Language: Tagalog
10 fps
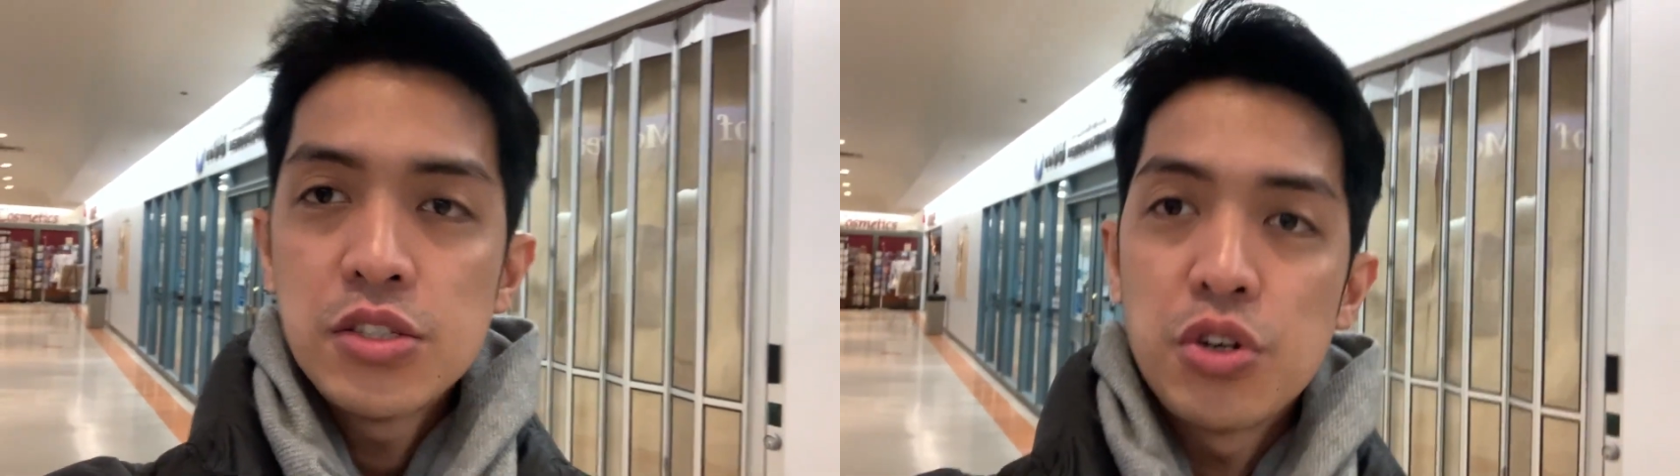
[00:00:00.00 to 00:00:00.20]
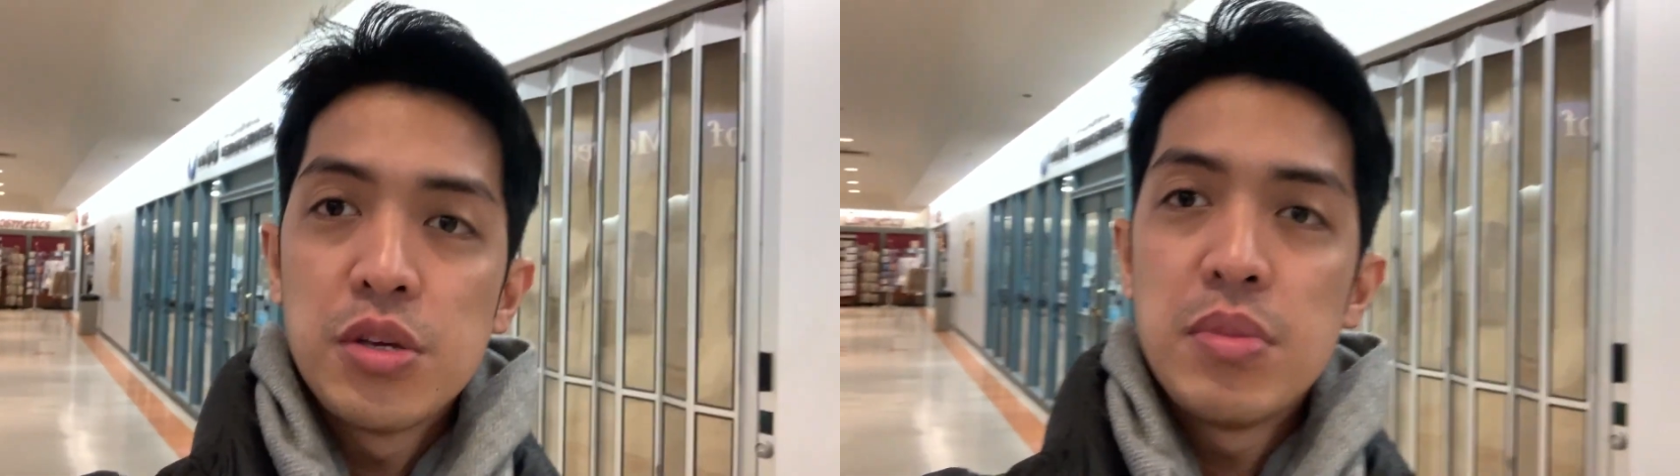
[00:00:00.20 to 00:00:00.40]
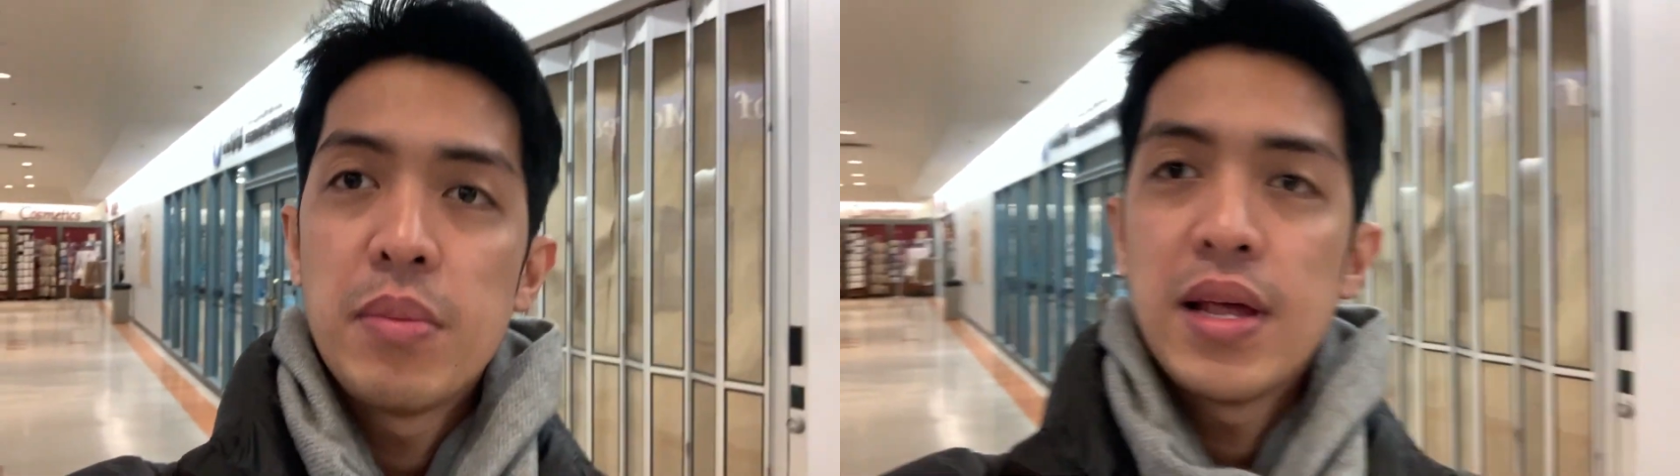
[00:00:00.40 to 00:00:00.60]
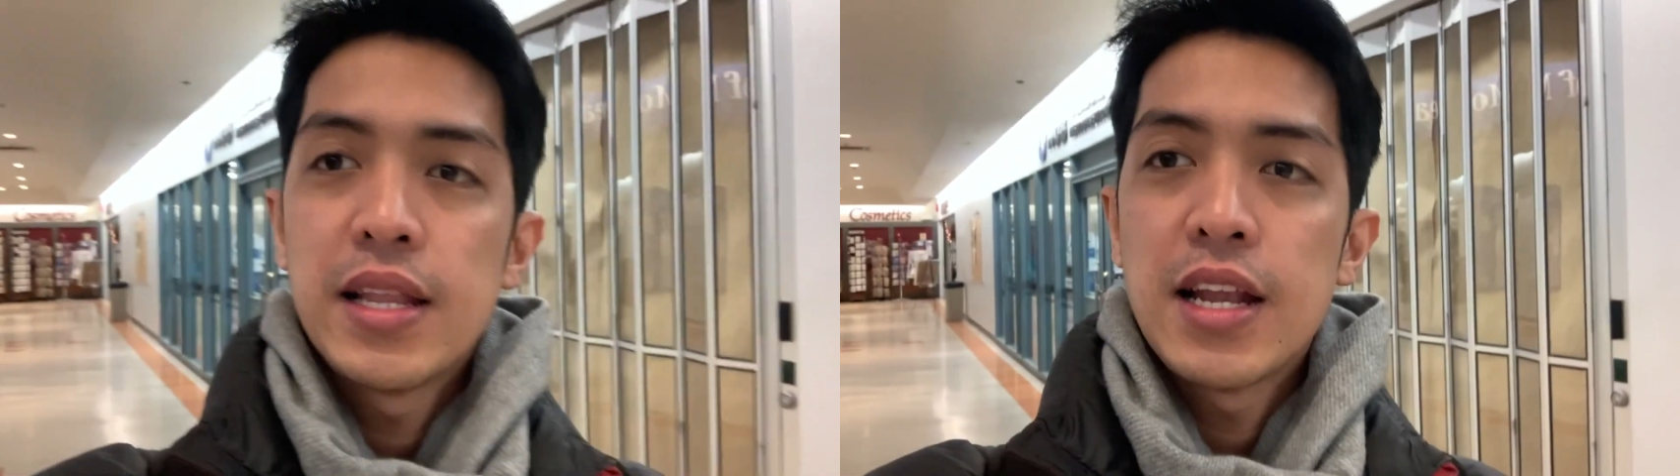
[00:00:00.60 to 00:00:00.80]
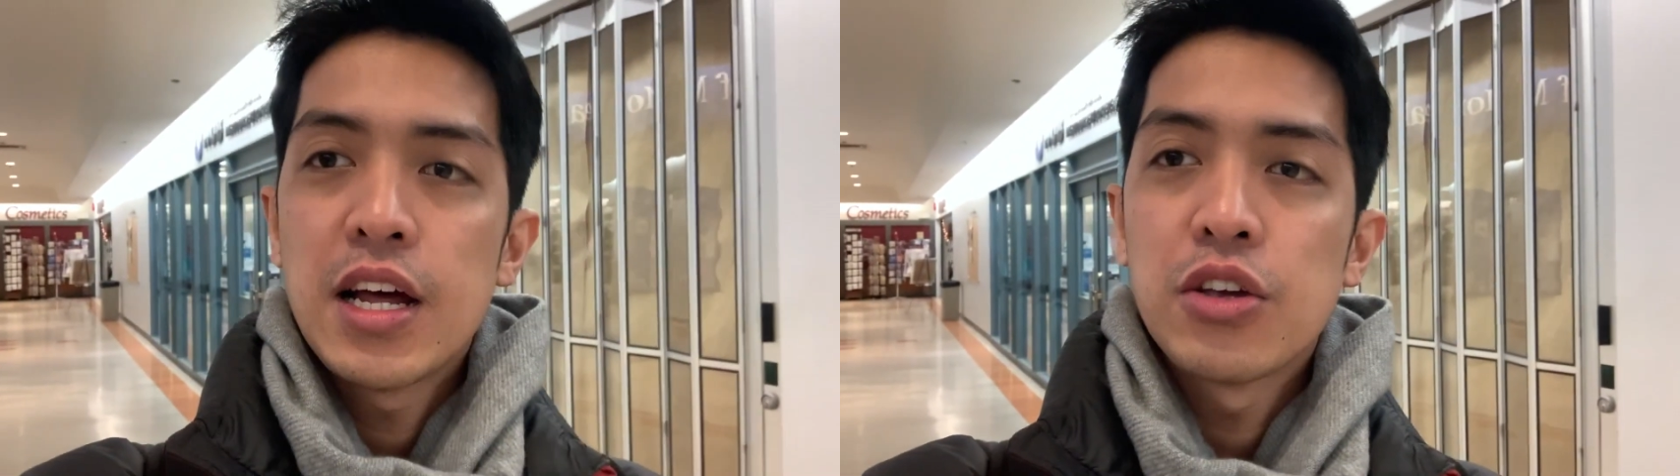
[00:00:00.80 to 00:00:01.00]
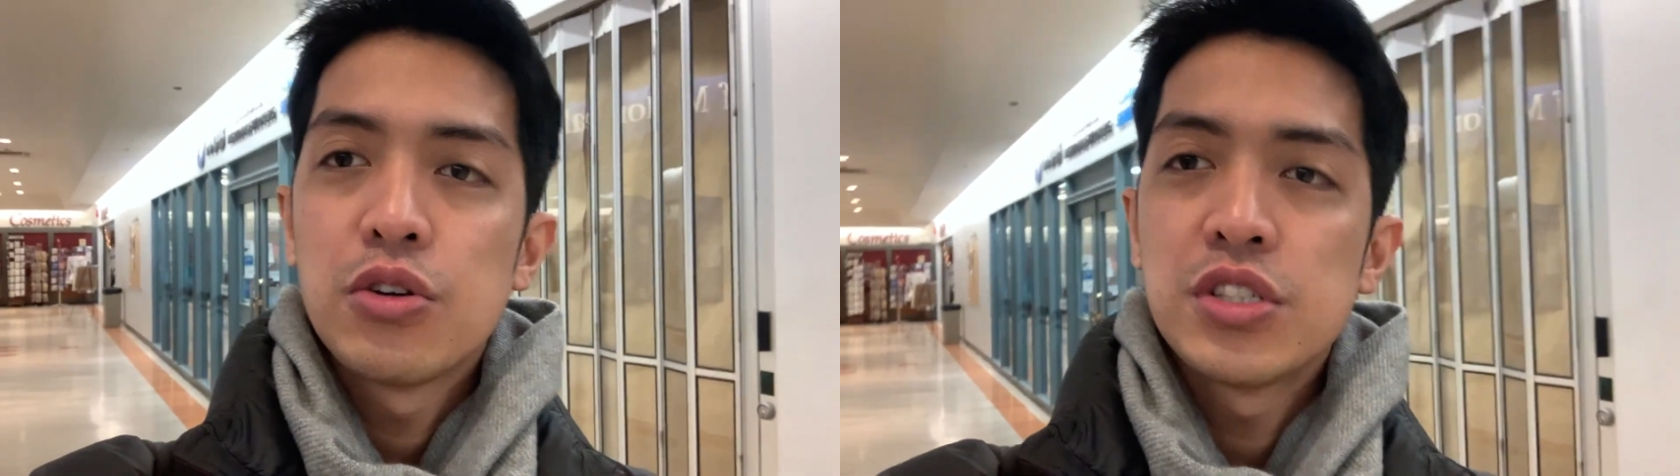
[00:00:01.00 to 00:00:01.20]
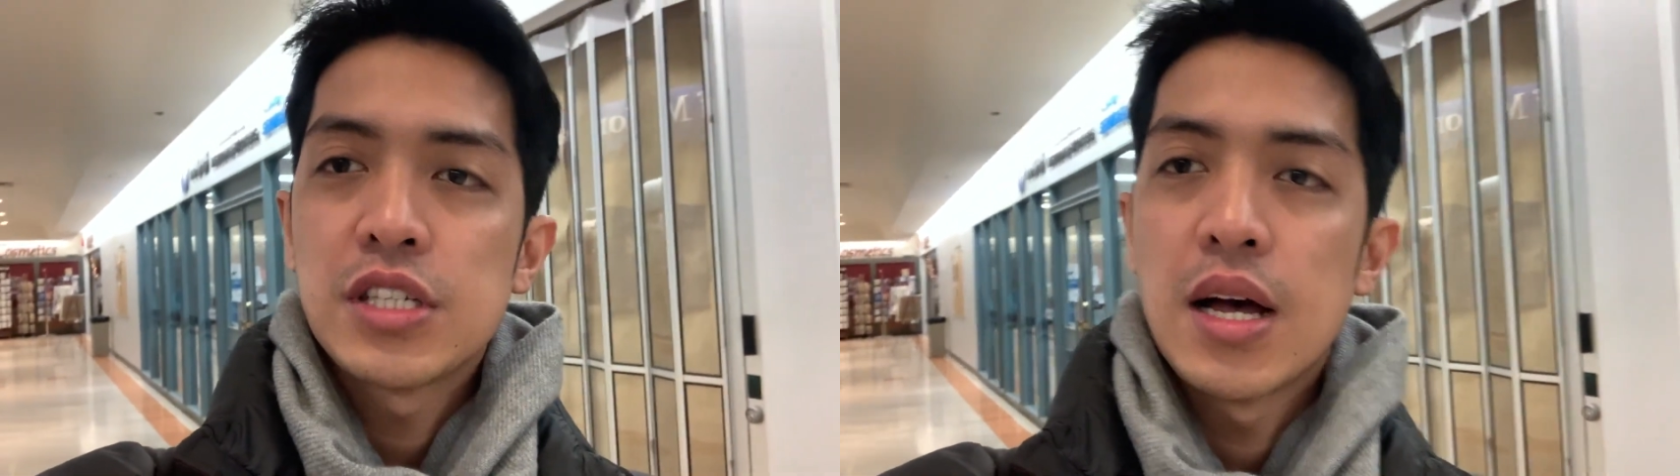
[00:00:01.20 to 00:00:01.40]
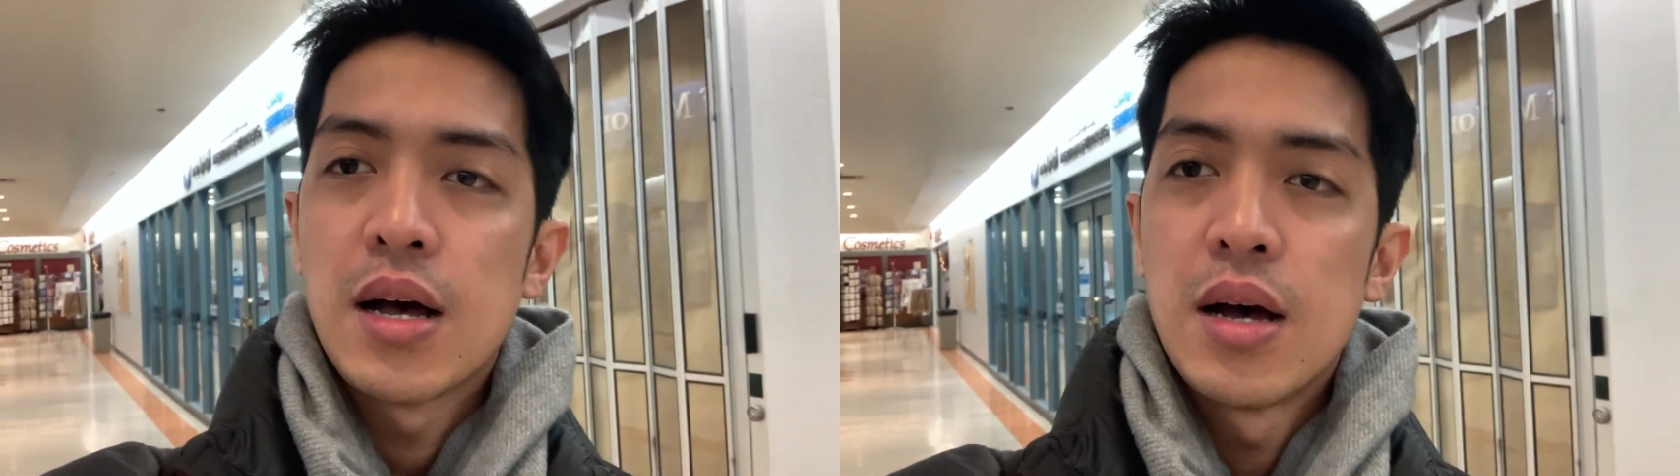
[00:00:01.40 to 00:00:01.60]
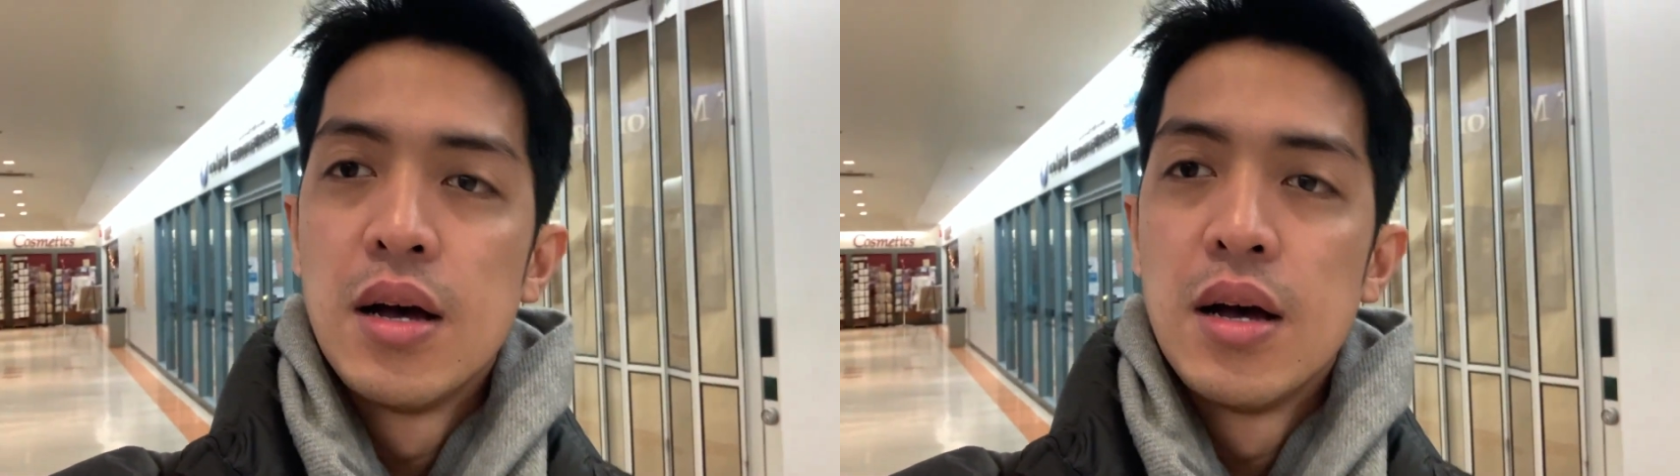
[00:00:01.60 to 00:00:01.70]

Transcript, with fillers: So i-mail na lang yon sa